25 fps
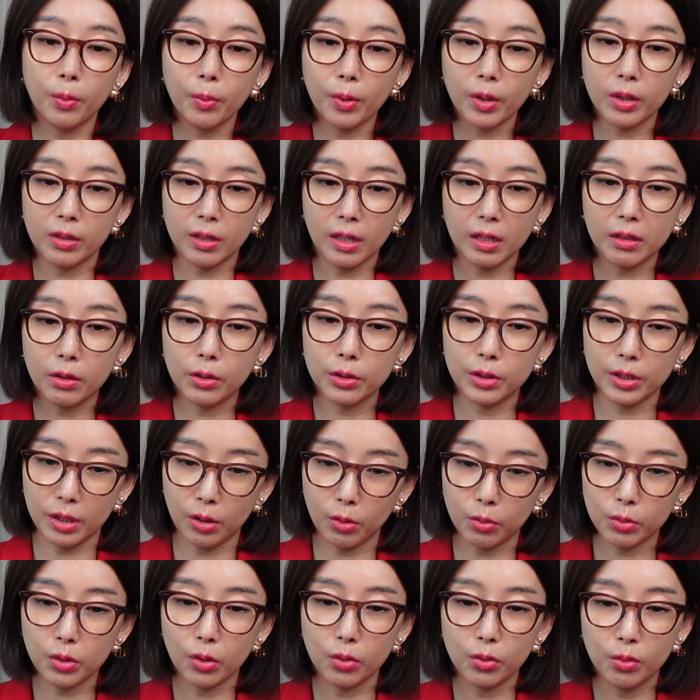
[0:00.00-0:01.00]
표명을 한
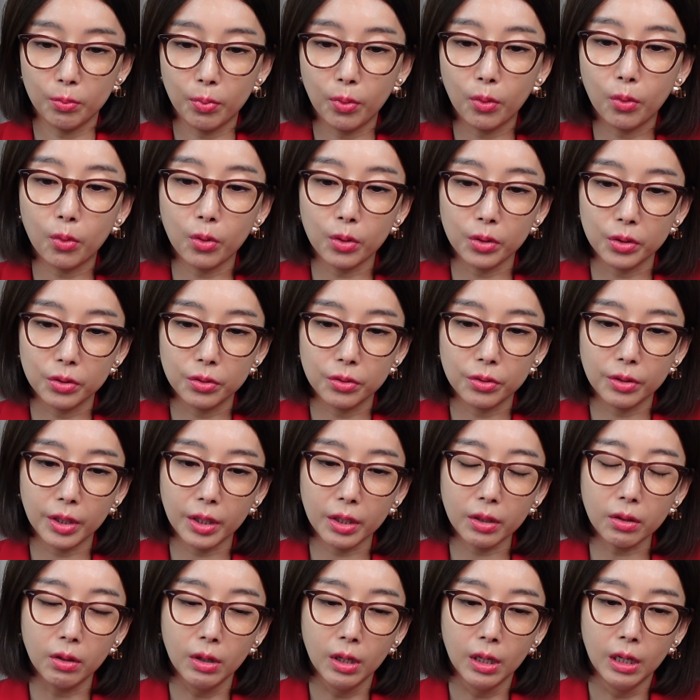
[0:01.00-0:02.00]
것이라고 저는 보고
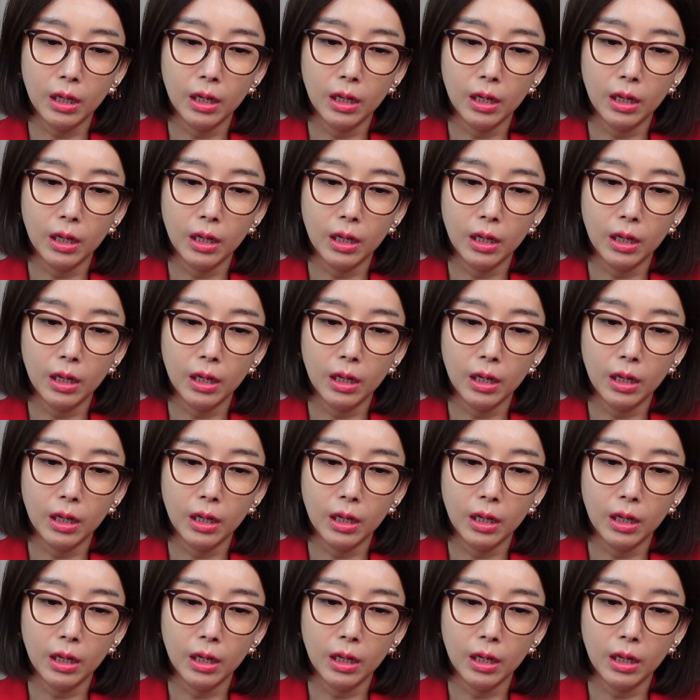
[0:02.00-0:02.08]
있는데요.